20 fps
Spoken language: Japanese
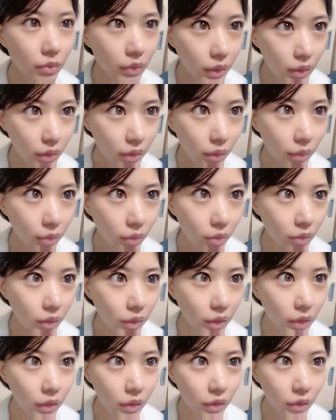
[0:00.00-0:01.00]
皆さんの
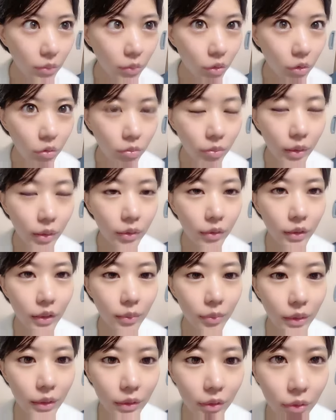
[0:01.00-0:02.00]
一日もうまくい
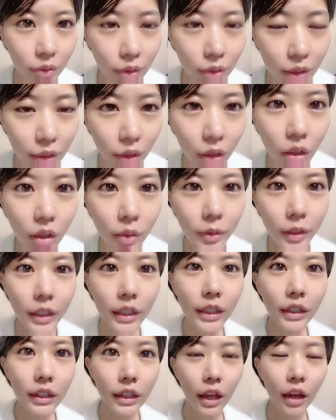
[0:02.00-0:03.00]
きますようにあ間
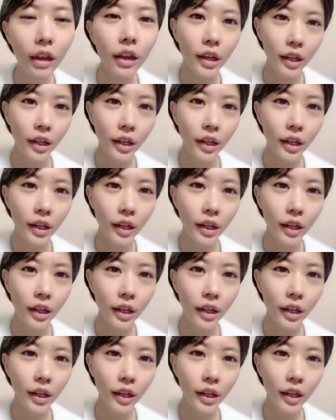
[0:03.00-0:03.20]
に合った